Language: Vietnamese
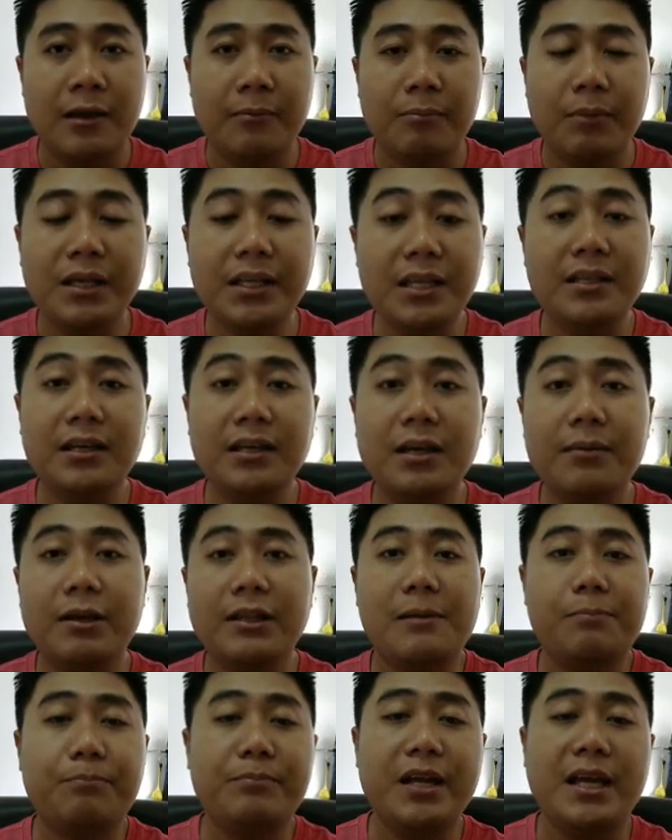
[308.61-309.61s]
Bởi vì những cái bài
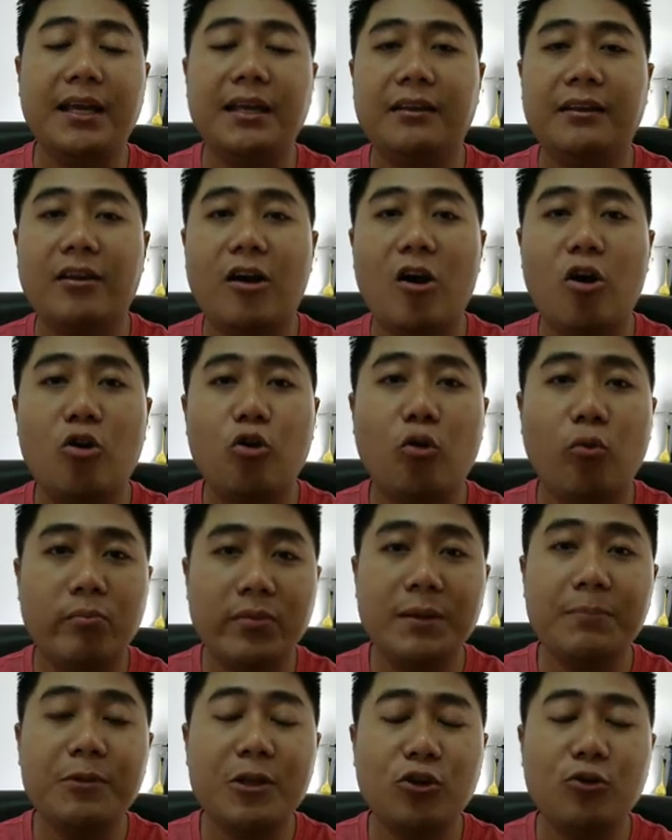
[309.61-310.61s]
tập này nó cũng
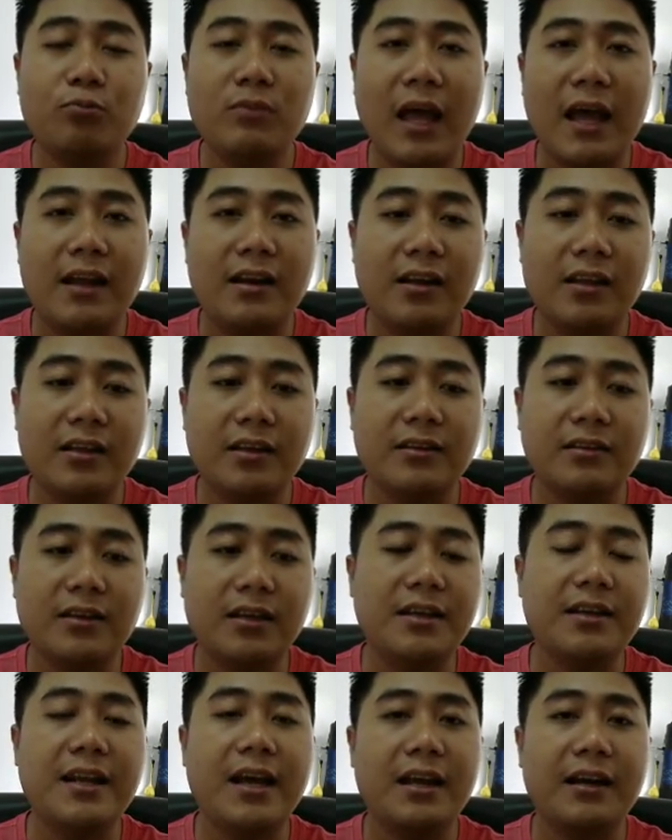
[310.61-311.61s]
giúp cho chúng ta luyện
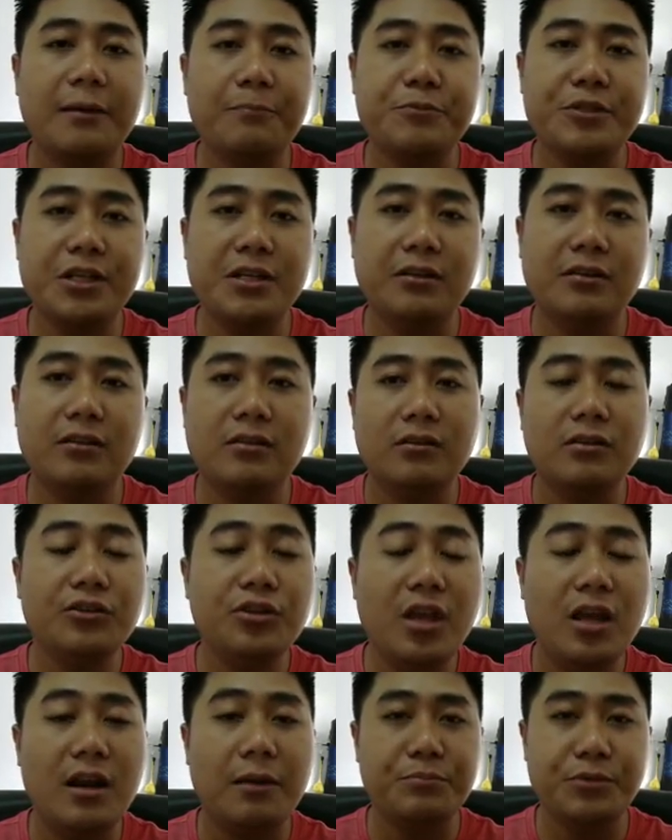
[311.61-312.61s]
kỹ năng lập trình, tư
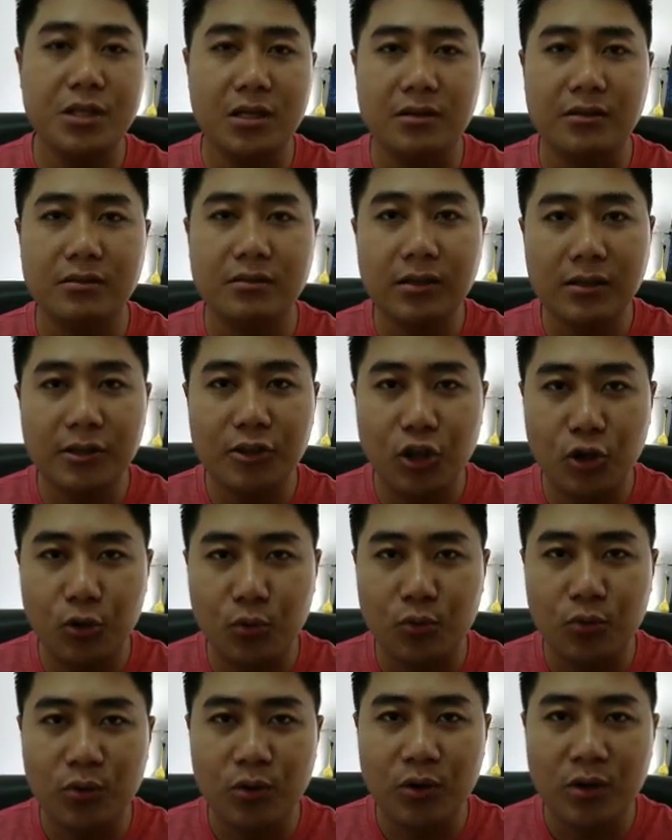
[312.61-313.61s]
duy lập trình rất là nhiều.